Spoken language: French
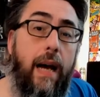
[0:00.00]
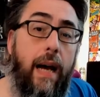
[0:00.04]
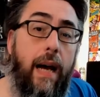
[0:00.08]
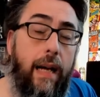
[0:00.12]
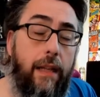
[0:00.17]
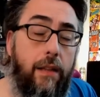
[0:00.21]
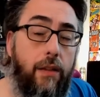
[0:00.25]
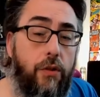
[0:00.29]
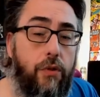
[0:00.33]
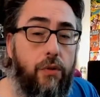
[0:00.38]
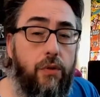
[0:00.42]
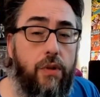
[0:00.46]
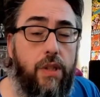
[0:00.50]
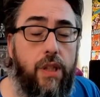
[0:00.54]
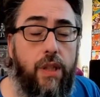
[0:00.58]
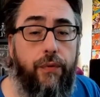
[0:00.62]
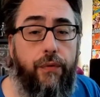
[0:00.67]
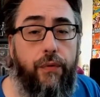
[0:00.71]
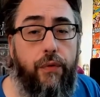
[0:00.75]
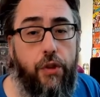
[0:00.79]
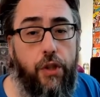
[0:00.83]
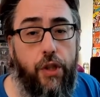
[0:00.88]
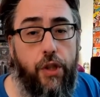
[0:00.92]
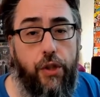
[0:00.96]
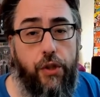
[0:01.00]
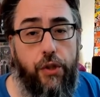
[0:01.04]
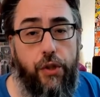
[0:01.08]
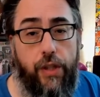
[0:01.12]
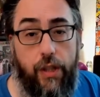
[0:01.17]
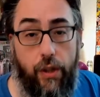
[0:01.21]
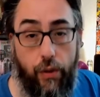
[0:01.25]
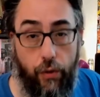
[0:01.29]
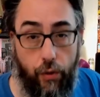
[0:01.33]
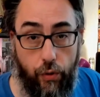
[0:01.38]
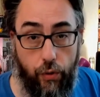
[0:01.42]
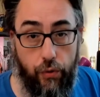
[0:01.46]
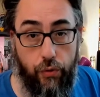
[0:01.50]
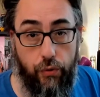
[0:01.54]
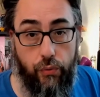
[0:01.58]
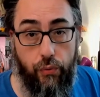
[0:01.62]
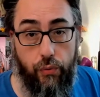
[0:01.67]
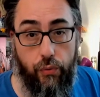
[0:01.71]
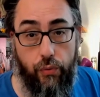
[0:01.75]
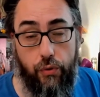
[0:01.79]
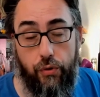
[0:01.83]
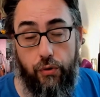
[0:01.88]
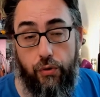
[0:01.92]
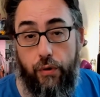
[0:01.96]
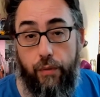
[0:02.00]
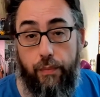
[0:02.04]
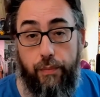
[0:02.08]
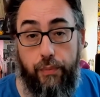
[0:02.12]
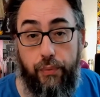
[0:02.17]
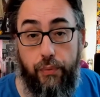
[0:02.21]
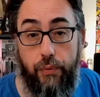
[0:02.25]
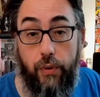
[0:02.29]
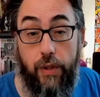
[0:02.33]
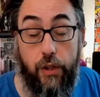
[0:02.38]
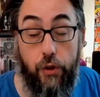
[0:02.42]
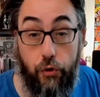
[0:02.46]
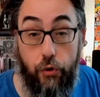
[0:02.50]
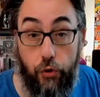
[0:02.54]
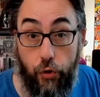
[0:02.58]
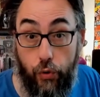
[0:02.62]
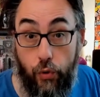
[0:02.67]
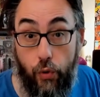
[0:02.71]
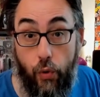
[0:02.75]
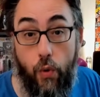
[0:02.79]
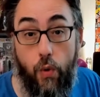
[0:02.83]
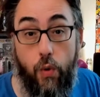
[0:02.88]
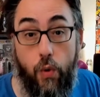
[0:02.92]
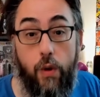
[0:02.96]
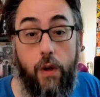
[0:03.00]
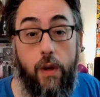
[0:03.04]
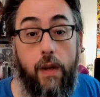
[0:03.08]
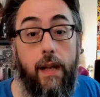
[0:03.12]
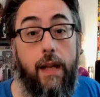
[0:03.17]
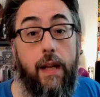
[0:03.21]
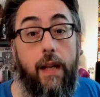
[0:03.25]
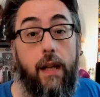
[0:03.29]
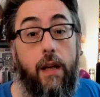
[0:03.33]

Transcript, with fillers: Attention, si vous cherchez des ressources pour les jeux de rôle,